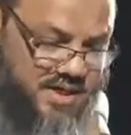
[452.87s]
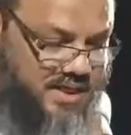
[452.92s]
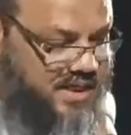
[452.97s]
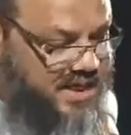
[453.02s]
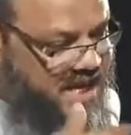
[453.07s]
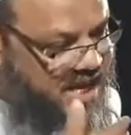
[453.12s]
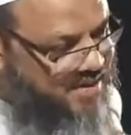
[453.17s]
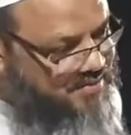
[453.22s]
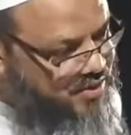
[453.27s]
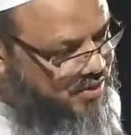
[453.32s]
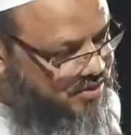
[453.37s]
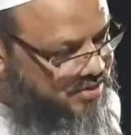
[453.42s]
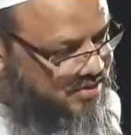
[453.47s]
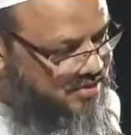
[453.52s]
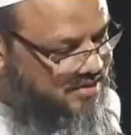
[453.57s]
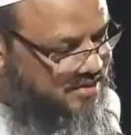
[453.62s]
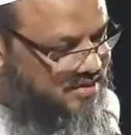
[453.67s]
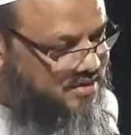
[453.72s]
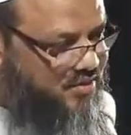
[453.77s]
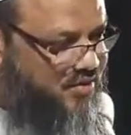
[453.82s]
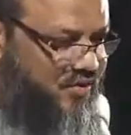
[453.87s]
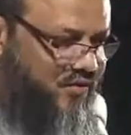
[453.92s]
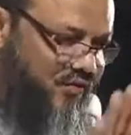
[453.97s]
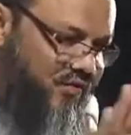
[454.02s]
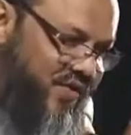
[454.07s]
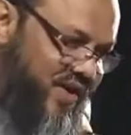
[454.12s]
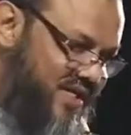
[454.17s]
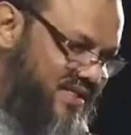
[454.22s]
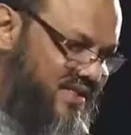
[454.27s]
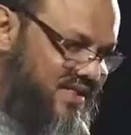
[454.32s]
কেয়ামত
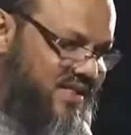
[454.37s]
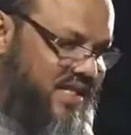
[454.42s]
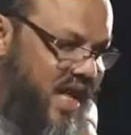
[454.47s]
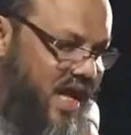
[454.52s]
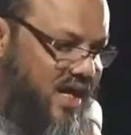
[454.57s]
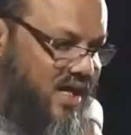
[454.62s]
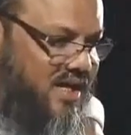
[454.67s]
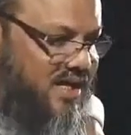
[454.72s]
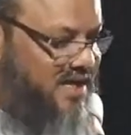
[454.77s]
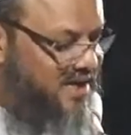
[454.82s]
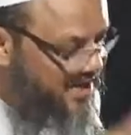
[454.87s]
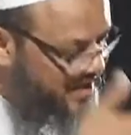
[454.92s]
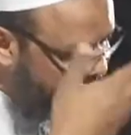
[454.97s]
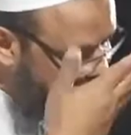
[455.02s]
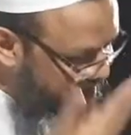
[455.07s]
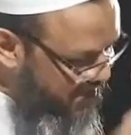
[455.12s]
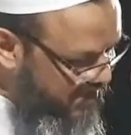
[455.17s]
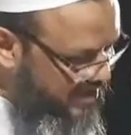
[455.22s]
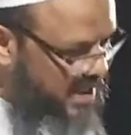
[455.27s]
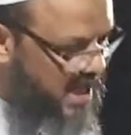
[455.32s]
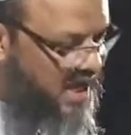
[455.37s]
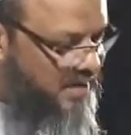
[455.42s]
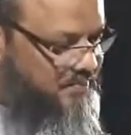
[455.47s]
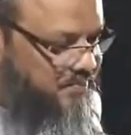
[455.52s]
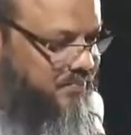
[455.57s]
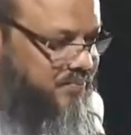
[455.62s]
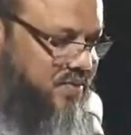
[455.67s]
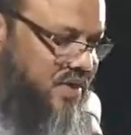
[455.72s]
ফেরেস্তা কিতাব